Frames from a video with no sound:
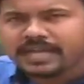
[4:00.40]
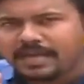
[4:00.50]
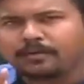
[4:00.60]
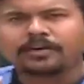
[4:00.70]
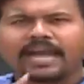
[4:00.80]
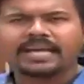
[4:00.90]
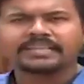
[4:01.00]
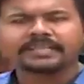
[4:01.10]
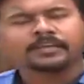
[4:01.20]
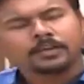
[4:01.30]
এবং এই
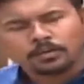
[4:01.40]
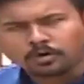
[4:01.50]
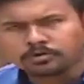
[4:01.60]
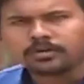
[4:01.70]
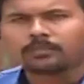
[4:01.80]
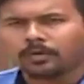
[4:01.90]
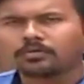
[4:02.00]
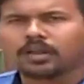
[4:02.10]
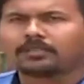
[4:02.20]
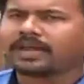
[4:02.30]
দিন ঘটনা
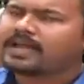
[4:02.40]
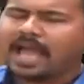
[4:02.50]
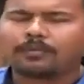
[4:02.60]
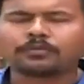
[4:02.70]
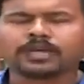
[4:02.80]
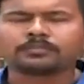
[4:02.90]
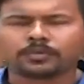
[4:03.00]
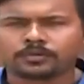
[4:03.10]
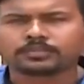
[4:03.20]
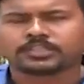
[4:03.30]
বহুল হবে এমনটাই
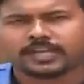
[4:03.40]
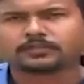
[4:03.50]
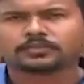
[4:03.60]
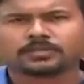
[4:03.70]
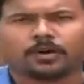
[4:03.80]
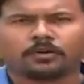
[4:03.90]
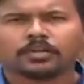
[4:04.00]
মনে করছে রাজনৈতিক মহল